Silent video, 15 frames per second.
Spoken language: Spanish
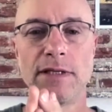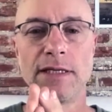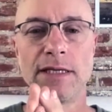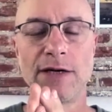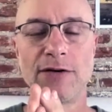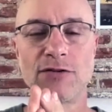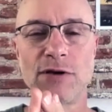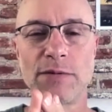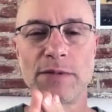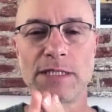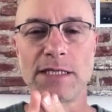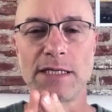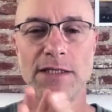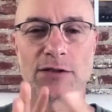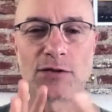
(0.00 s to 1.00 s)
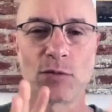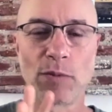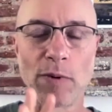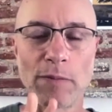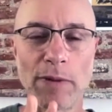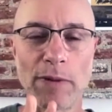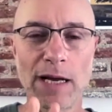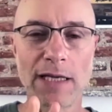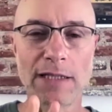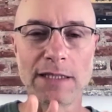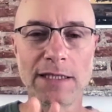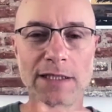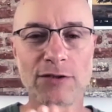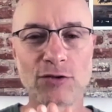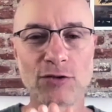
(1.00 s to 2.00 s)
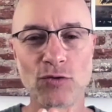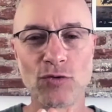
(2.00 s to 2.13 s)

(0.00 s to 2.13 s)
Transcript: y ya no sabes si eres tu papá, si eres